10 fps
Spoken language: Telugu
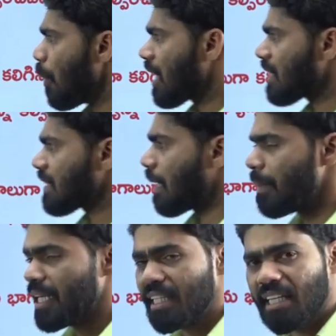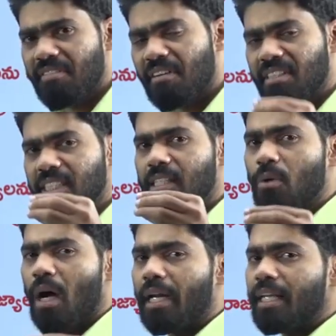ఒక సమైక్య
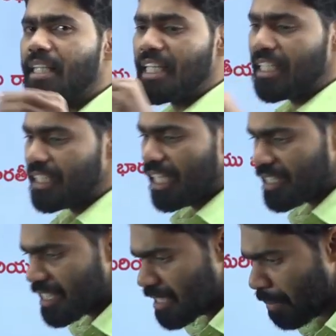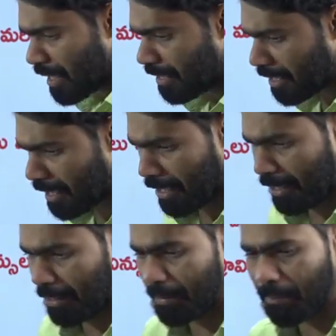వ్యవస్థను అనేది నిర్దేశించబడింది
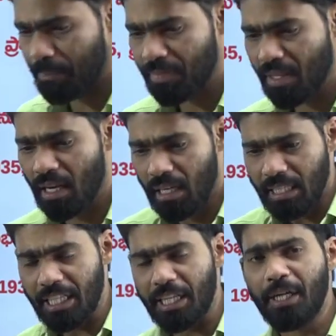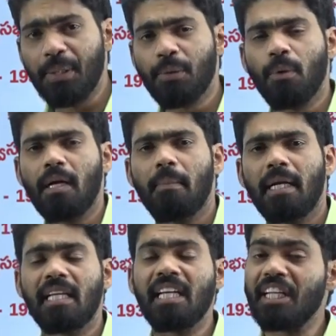అనేది ఈ రెండు కూడా
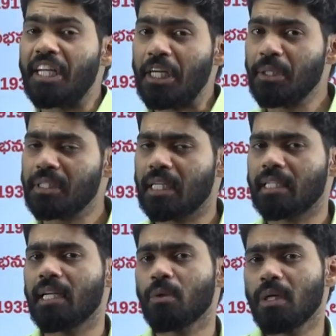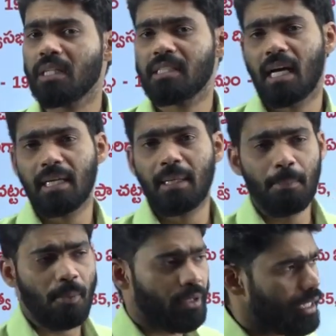మనకి ఈ రెండు చట్టాలు కూడా చాలా
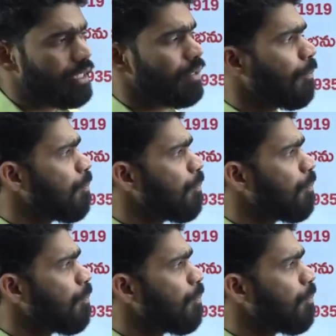ఇంపార్టెంట్